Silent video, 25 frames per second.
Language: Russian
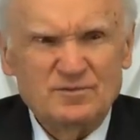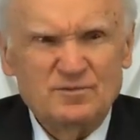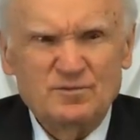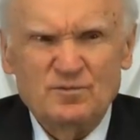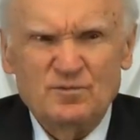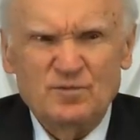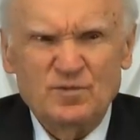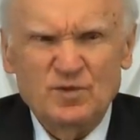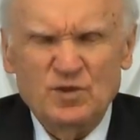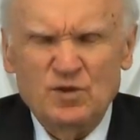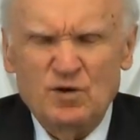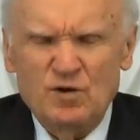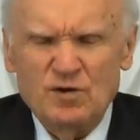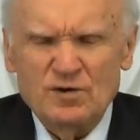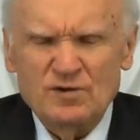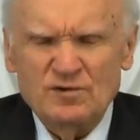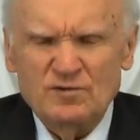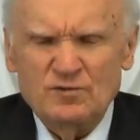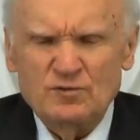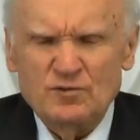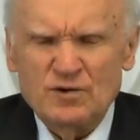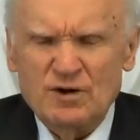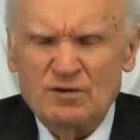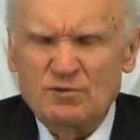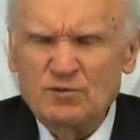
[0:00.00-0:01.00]
много
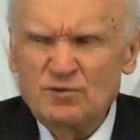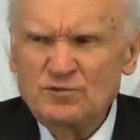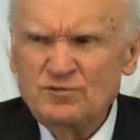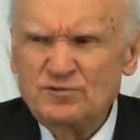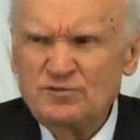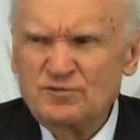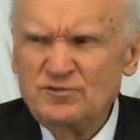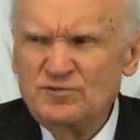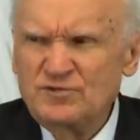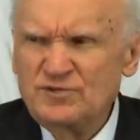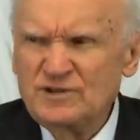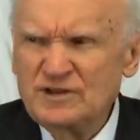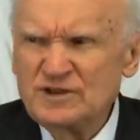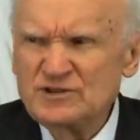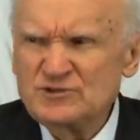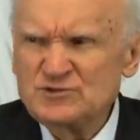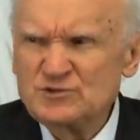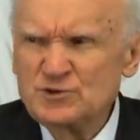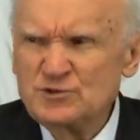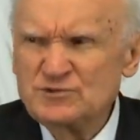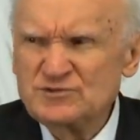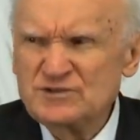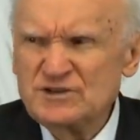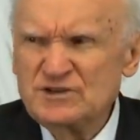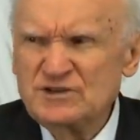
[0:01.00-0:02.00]
у кого в
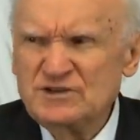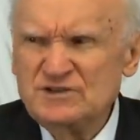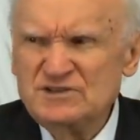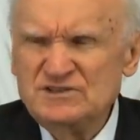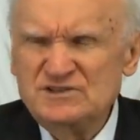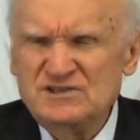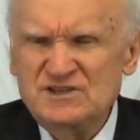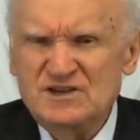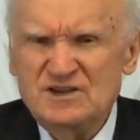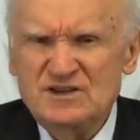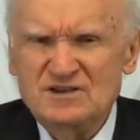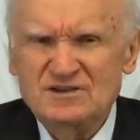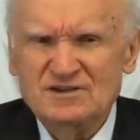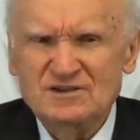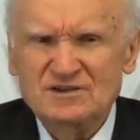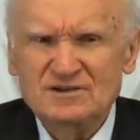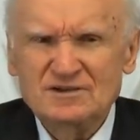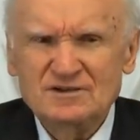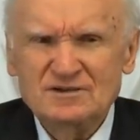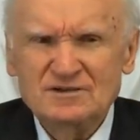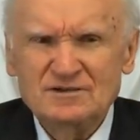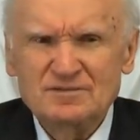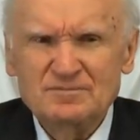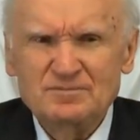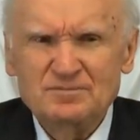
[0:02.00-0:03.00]
философских
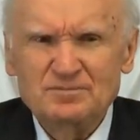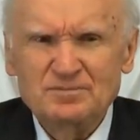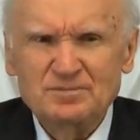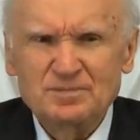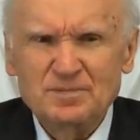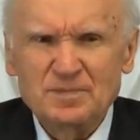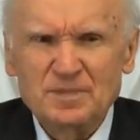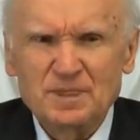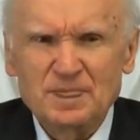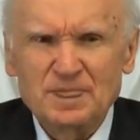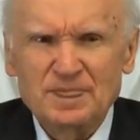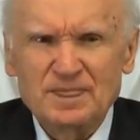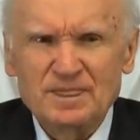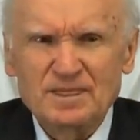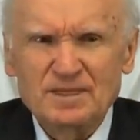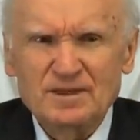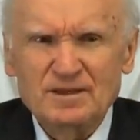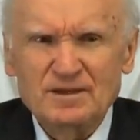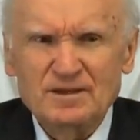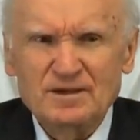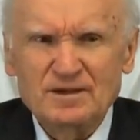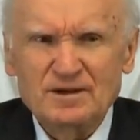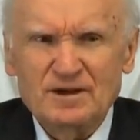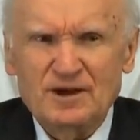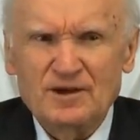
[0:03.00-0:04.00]
идеях.
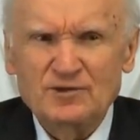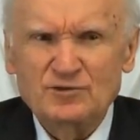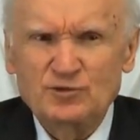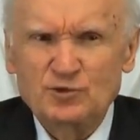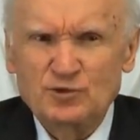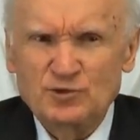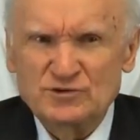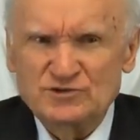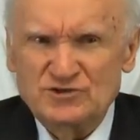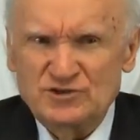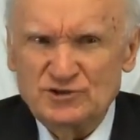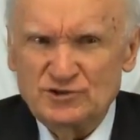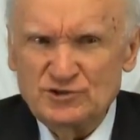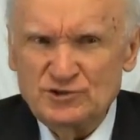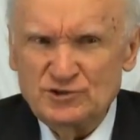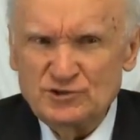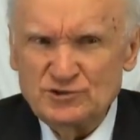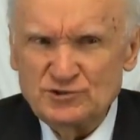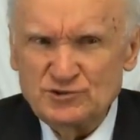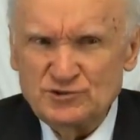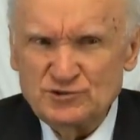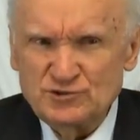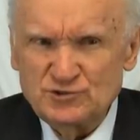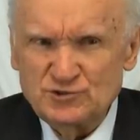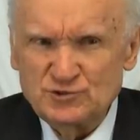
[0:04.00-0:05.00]
Одно
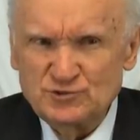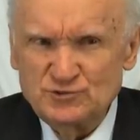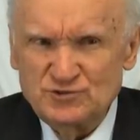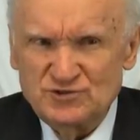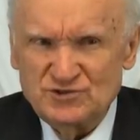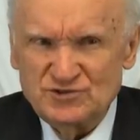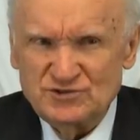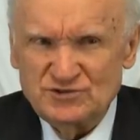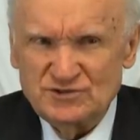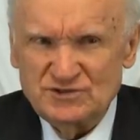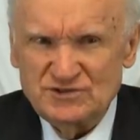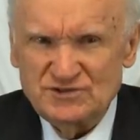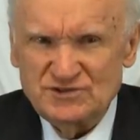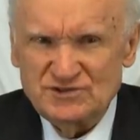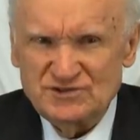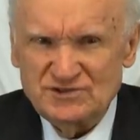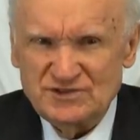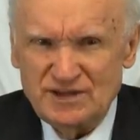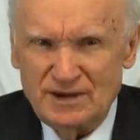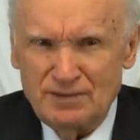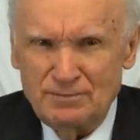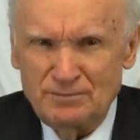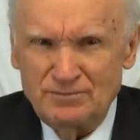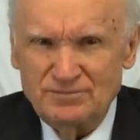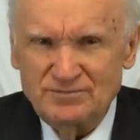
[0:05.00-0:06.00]
дело – сущность
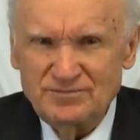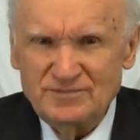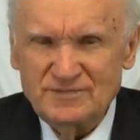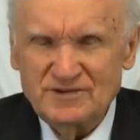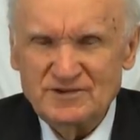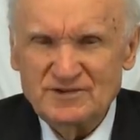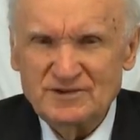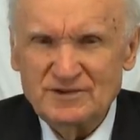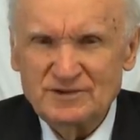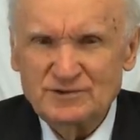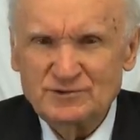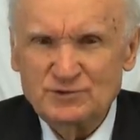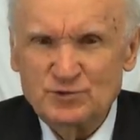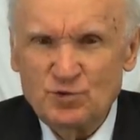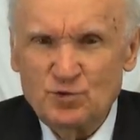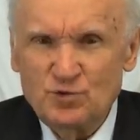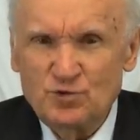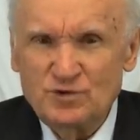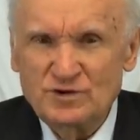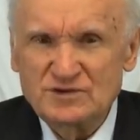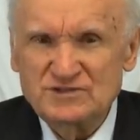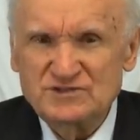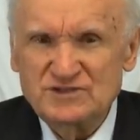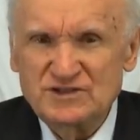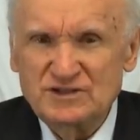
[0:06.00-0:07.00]
сам человек,
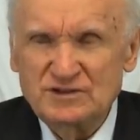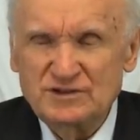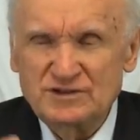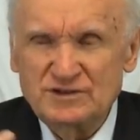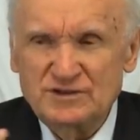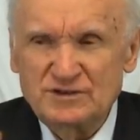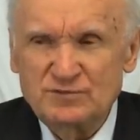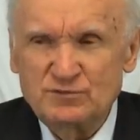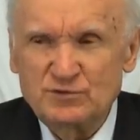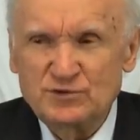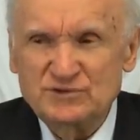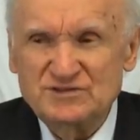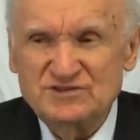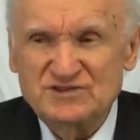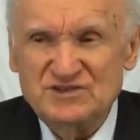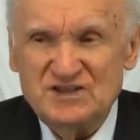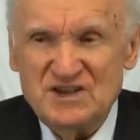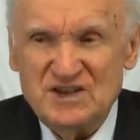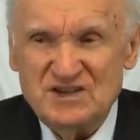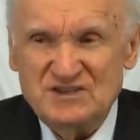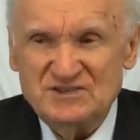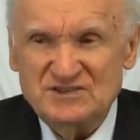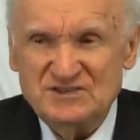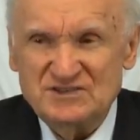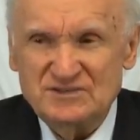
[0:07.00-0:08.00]
другое дело – его
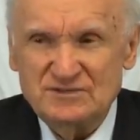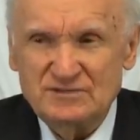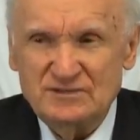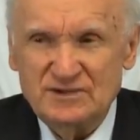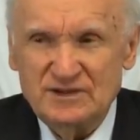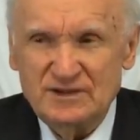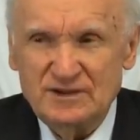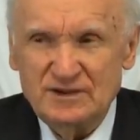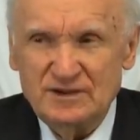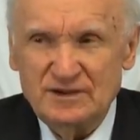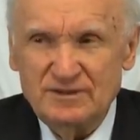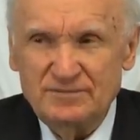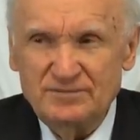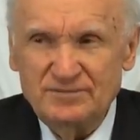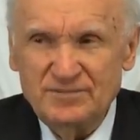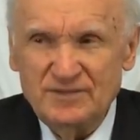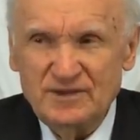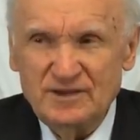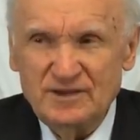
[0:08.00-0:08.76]
действия.